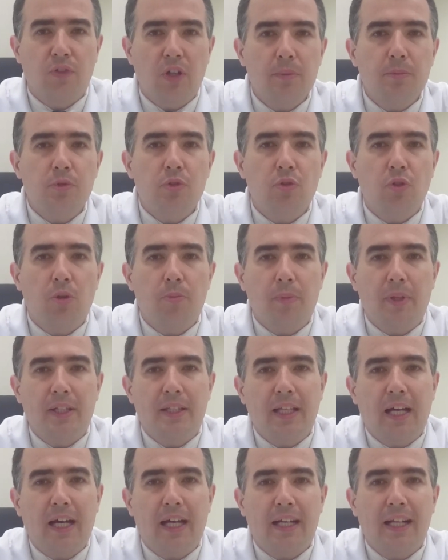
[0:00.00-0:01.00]
vamos
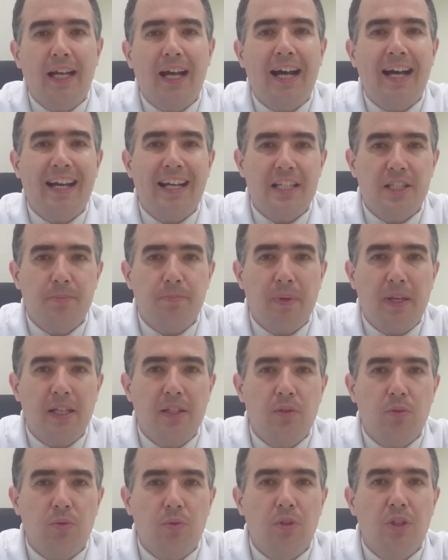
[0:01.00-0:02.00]
comentar a
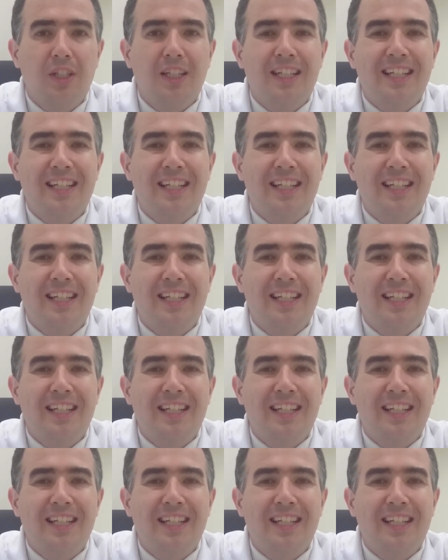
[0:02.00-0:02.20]
respeito